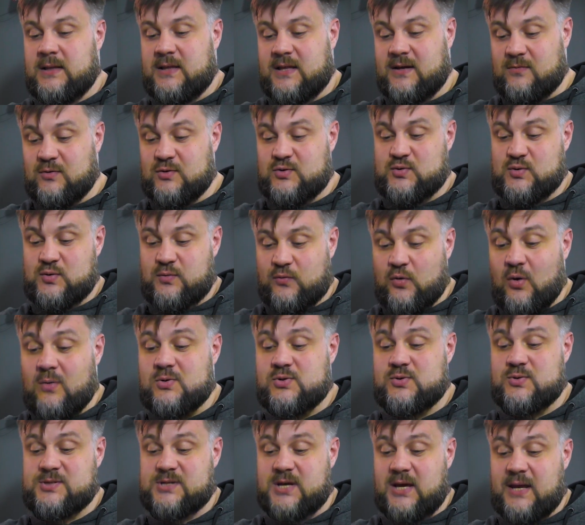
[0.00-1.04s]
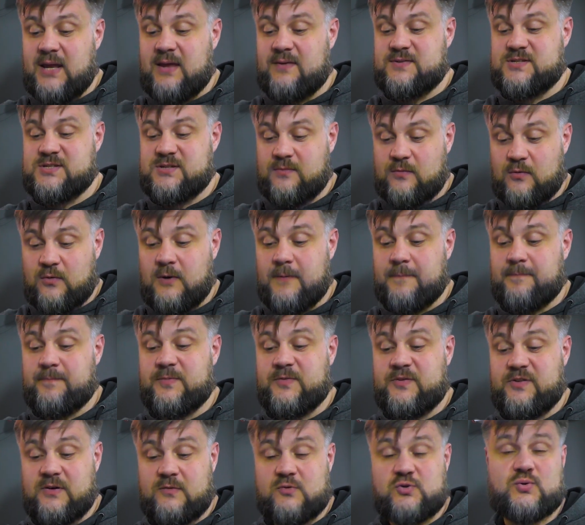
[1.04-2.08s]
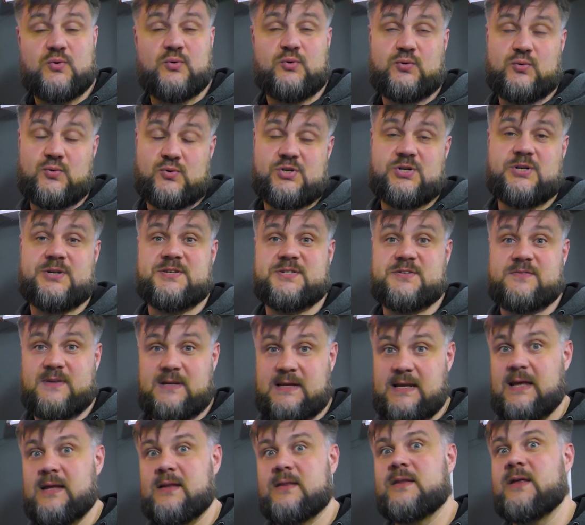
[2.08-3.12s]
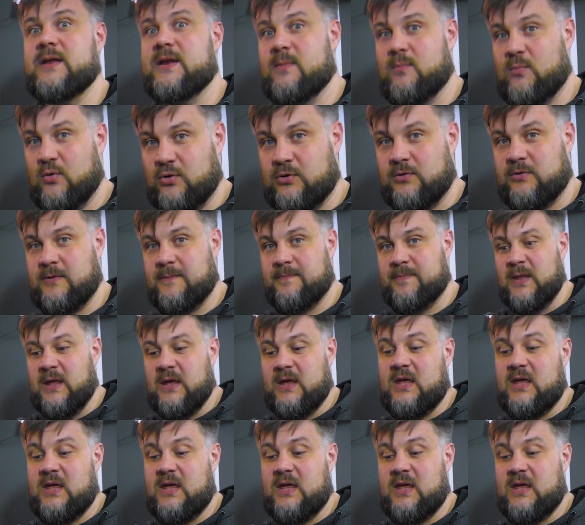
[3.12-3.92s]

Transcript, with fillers: Так вот, суть в том, что, скорее всего, девушку тоже развели на ремонт.